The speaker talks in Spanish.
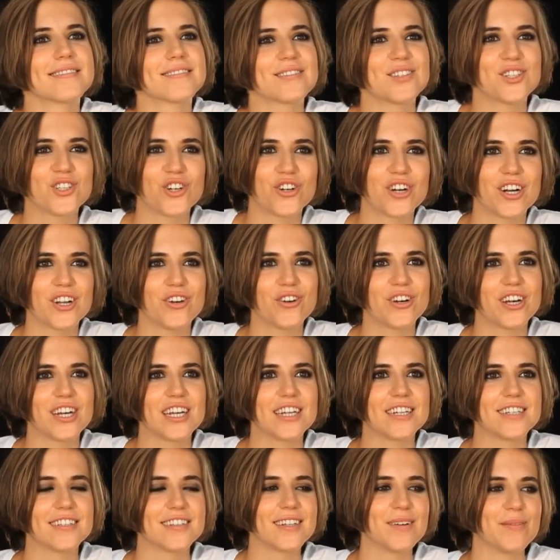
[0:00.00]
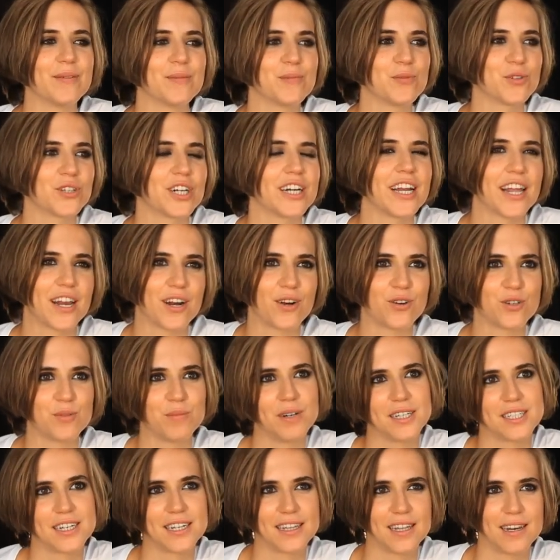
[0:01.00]
Yo creo que debemos creernos
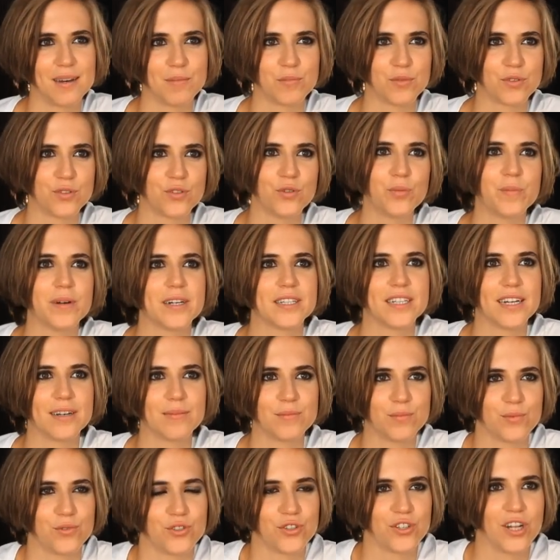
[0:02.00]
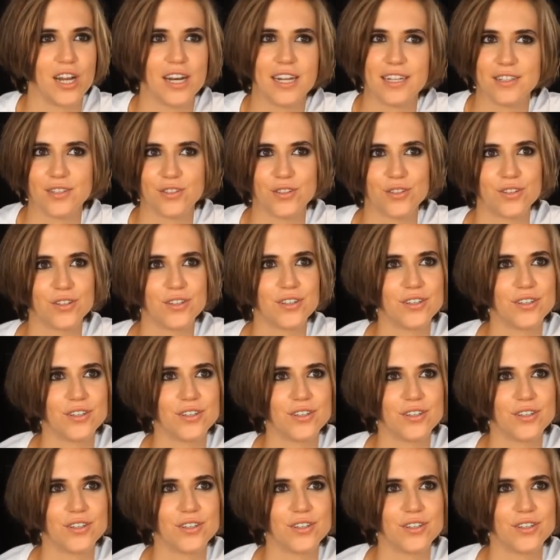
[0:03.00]
más que tenemos súper mucho talento.